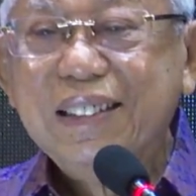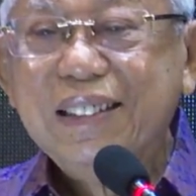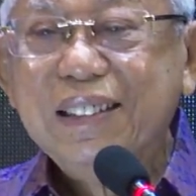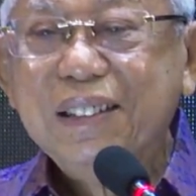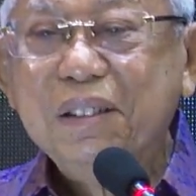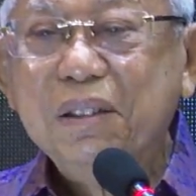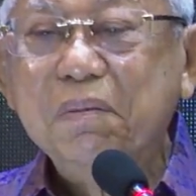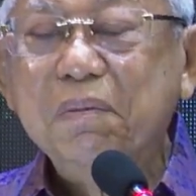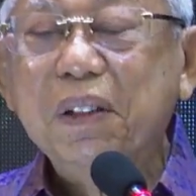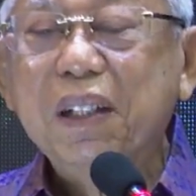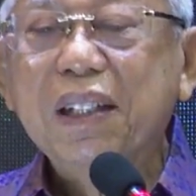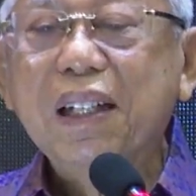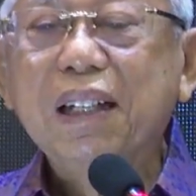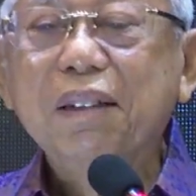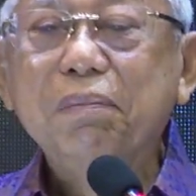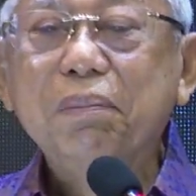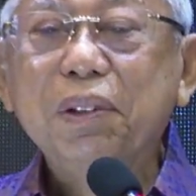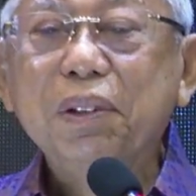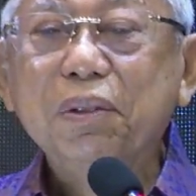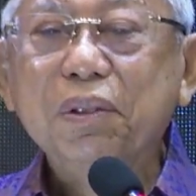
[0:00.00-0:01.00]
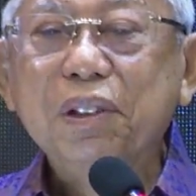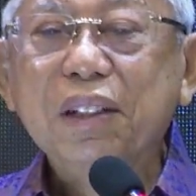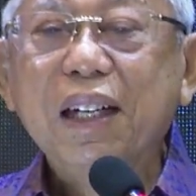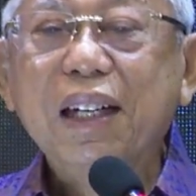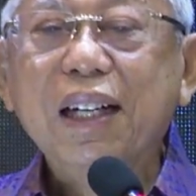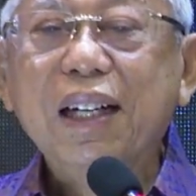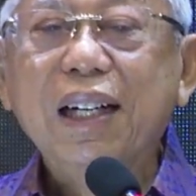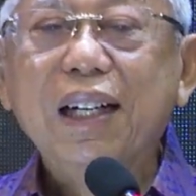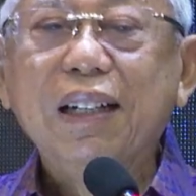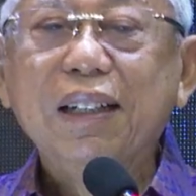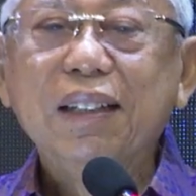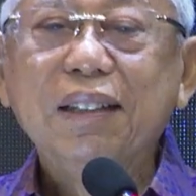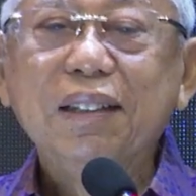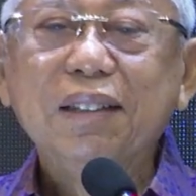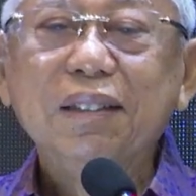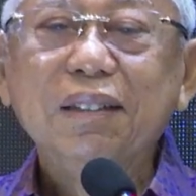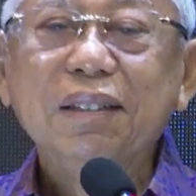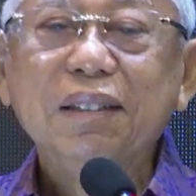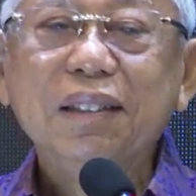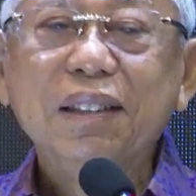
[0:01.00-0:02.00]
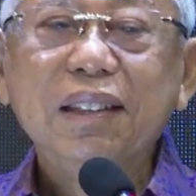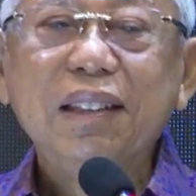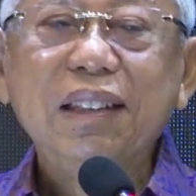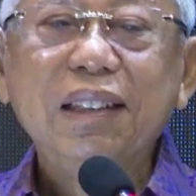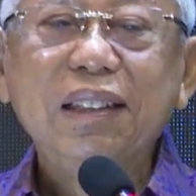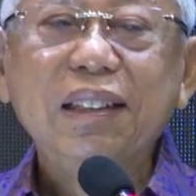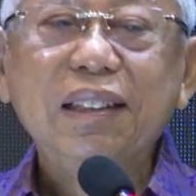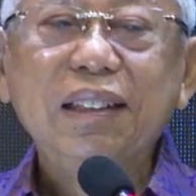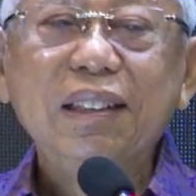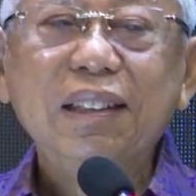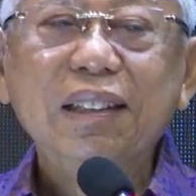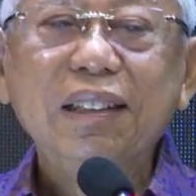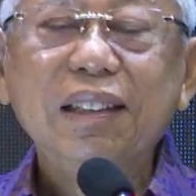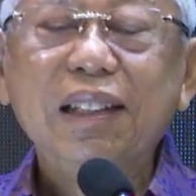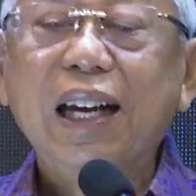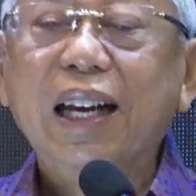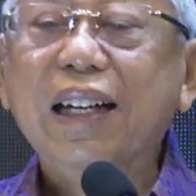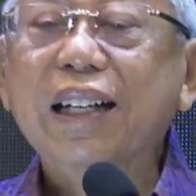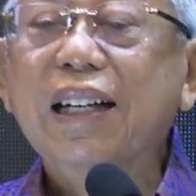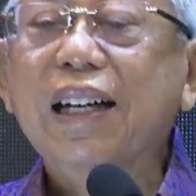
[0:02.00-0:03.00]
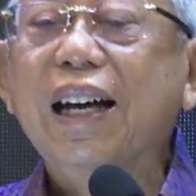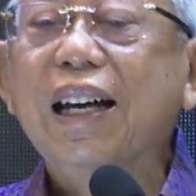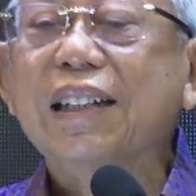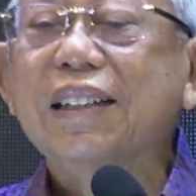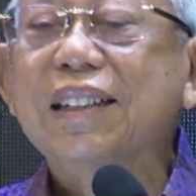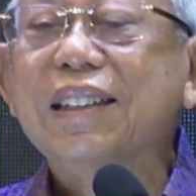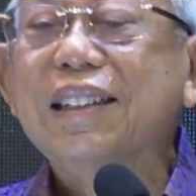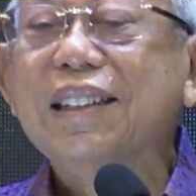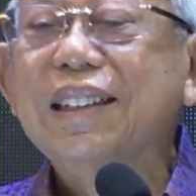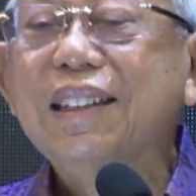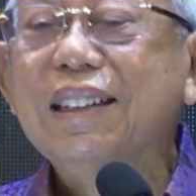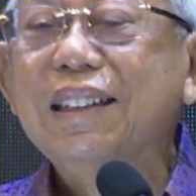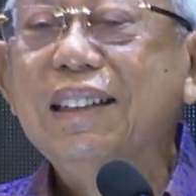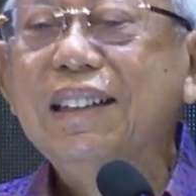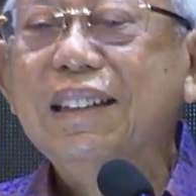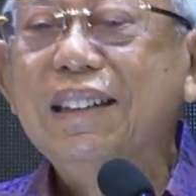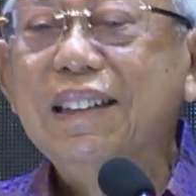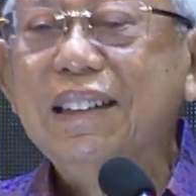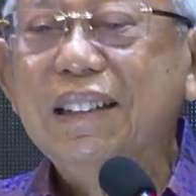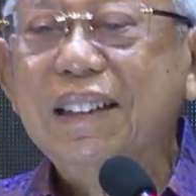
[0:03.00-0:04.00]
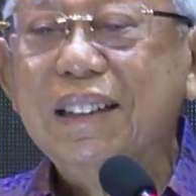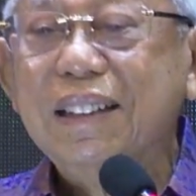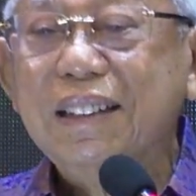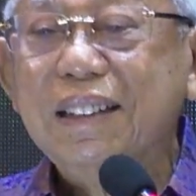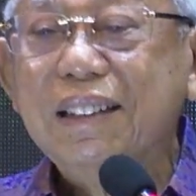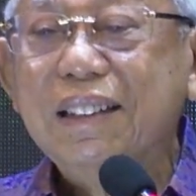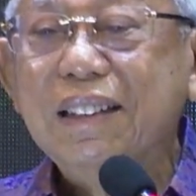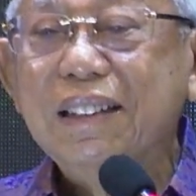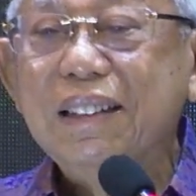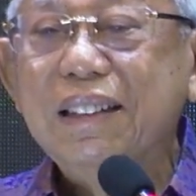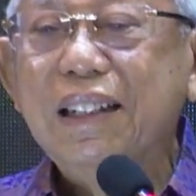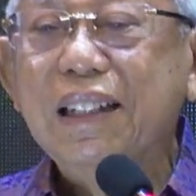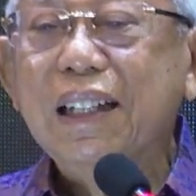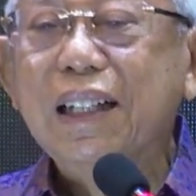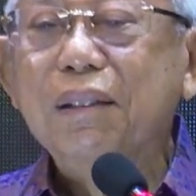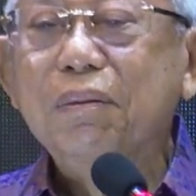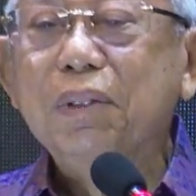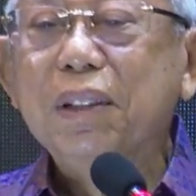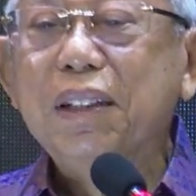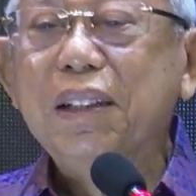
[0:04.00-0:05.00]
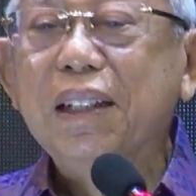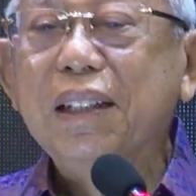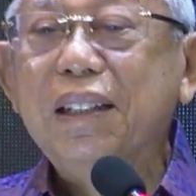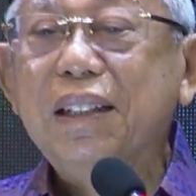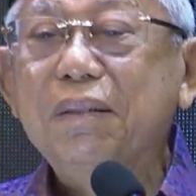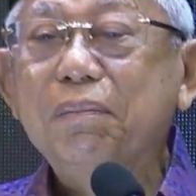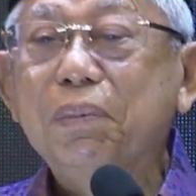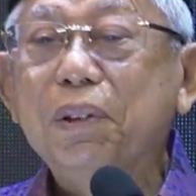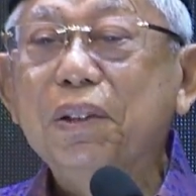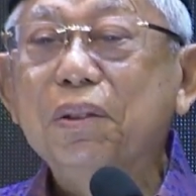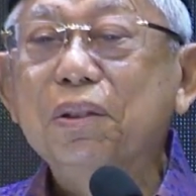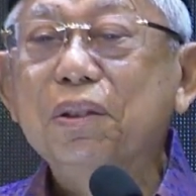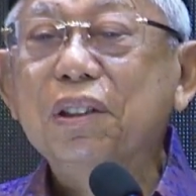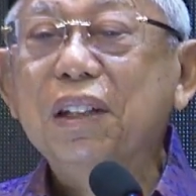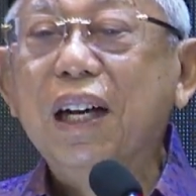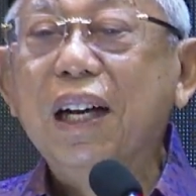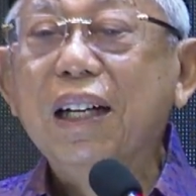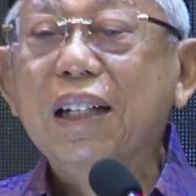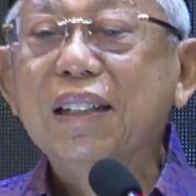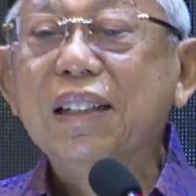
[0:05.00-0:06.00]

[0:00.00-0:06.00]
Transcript: supaya pengusaha ini naik kelas jangan menjadi pengusaha